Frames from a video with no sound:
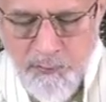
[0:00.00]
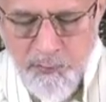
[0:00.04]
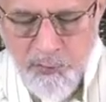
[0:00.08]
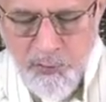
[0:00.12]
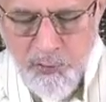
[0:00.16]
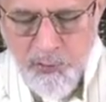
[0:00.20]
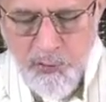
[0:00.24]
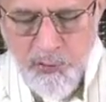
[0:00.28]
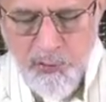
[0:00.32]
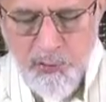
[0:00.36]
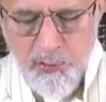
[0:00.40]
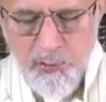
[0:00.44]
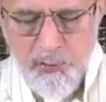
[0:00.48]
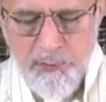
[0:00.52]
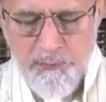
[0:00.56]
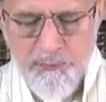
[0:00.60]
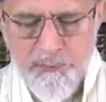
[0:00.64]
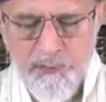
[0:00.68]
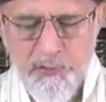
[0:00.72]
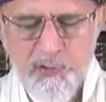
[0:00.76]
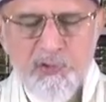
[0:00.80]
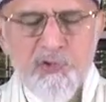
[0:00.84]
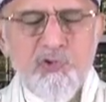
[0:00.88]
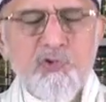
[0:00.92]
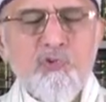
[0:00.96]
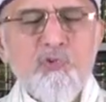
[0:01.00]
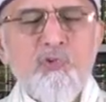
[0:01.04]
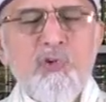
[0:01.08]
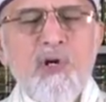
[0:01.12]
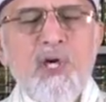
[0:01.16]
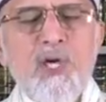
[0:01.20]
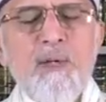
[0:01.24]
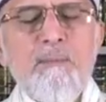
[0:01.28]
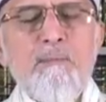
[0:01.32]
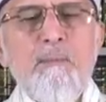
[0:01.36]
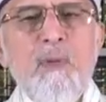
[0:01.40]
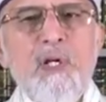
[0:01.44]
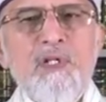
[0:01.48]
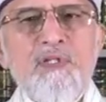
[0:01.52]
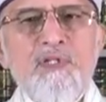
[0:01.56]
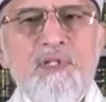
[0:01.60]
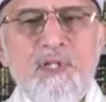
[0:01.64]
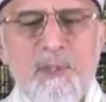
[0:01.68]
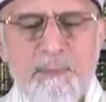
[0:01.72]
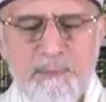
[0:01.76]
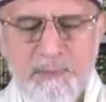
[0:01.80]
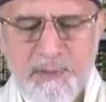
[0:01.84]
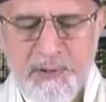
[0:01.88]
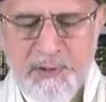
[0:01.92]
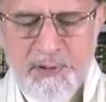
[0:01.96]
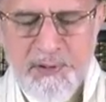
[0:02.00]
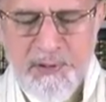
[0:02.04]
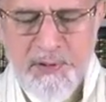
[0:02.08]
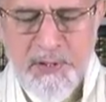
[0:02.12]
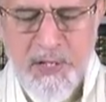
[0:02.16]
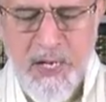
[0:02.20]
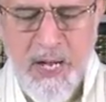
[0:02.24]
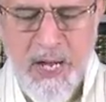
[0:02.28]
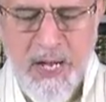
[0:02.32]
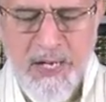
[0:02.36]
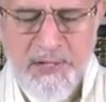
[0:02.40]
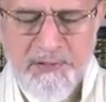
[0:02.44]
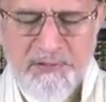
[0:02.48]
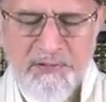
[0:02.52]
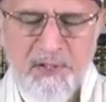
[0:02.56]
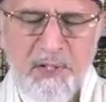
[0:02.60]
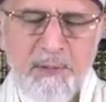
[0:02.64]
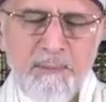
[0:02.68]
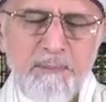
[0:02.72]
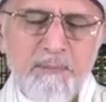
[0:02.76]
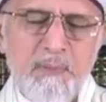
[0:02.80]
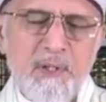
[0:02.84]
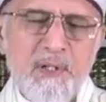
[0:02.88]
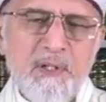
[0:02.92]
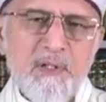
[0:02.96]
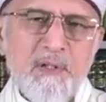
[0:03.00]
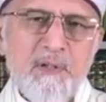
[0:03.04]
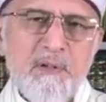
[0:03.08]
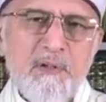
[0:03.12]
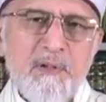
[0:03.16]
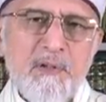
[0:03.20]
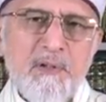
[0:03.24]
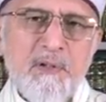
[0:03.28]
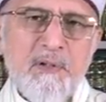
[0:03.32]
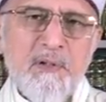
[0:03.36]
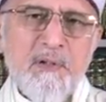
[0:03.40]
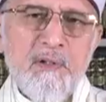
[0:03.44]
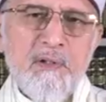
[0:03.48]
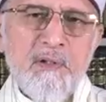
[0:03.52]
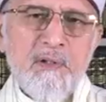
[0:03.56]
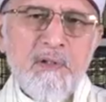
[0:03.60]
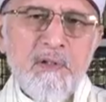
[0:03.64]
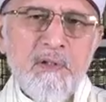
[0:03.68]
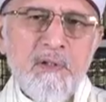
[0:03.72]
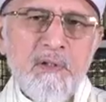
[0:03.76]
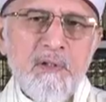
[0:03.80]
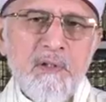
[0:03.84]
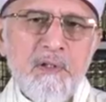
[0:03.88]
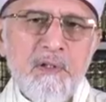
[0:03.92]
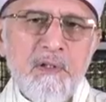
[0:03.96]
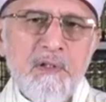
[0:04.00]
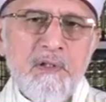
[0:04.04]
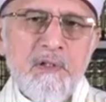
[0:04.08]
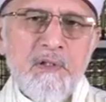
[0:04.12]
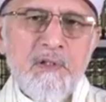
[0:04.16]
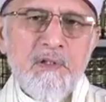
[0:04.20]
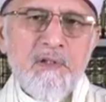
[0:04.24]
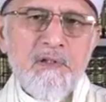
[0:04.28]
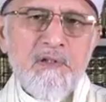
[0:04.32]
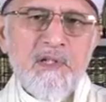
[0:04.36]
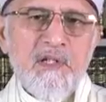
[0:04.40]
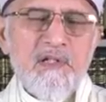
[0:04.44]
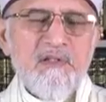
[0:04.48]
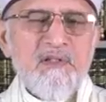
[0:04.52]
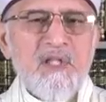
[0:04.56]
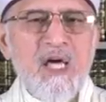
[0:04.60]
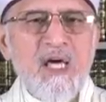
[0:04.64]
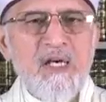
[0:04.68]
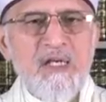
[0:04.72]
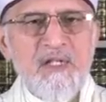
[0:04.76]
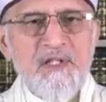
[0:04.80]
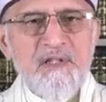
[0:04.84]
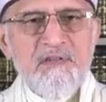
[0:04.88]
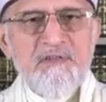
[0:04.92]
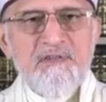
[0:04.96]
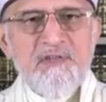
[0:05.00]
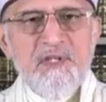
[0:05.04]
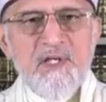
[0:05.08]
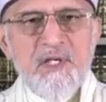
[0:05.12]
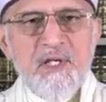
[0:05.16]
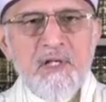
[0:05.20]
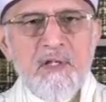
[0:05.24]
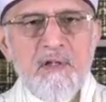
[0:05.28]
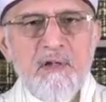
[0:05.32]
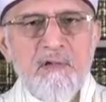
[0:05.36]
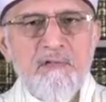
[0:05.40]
वो सूरह मरियम की आयत नंबर तैंतालीस है